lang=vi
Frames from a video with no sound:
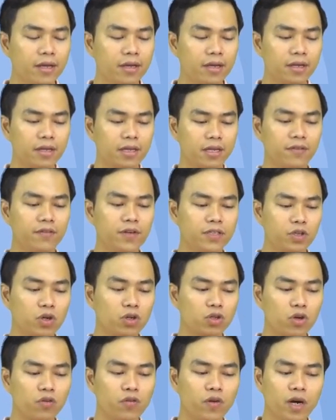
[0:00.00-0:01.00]
thì vừa rồi
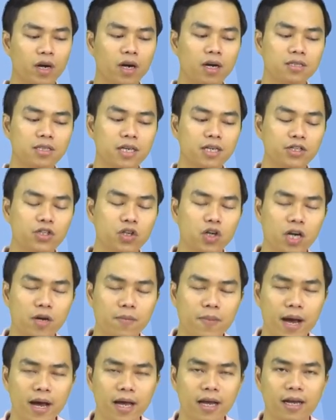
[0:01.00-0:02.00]
tôi vừa hướng dẫn cho các
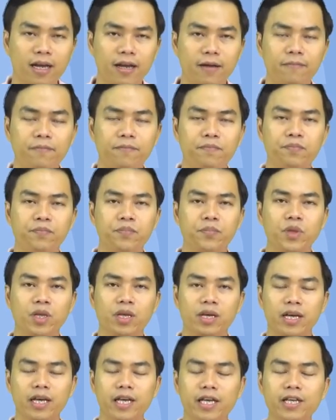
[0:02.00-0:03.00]
bạn là
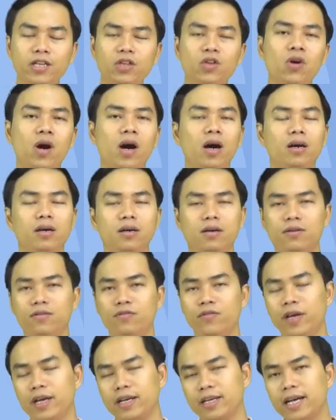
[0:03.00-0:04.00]
cái ý tưởng
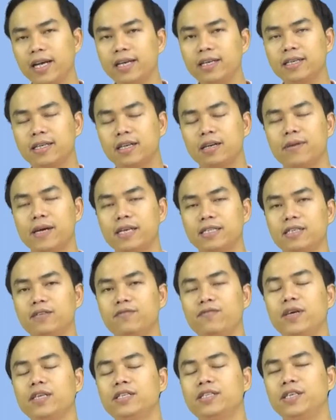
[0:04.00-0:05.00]
về cách các bạn sẽ
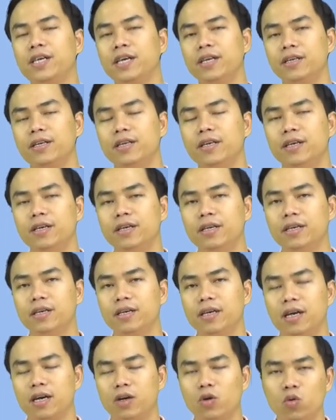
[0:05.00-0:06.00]
phát triển
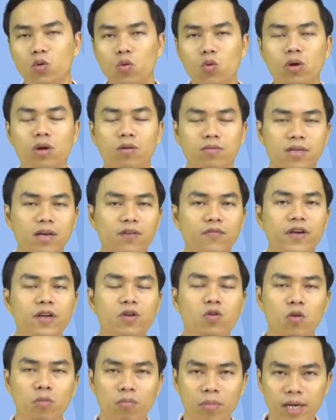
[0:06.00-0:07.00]
à, đội ngũ cộng tác viên
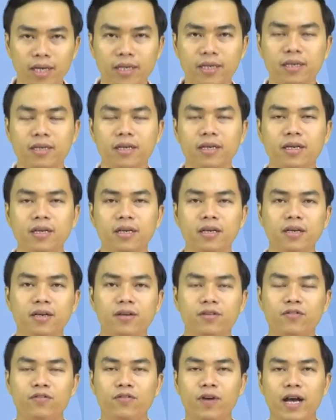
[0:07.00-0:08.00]
của mình
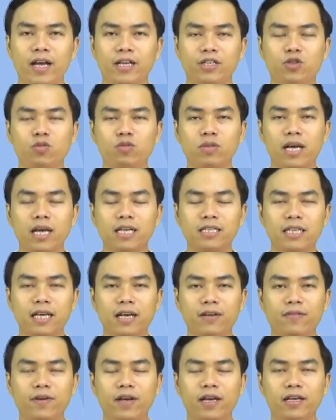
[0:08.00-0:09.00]
và chúng ta sẽ
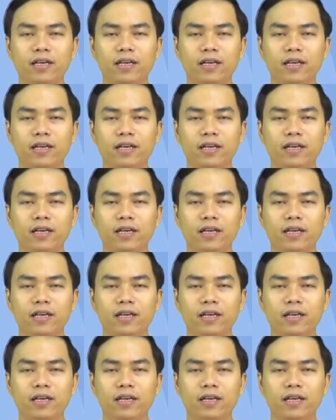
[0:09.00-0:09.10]
phải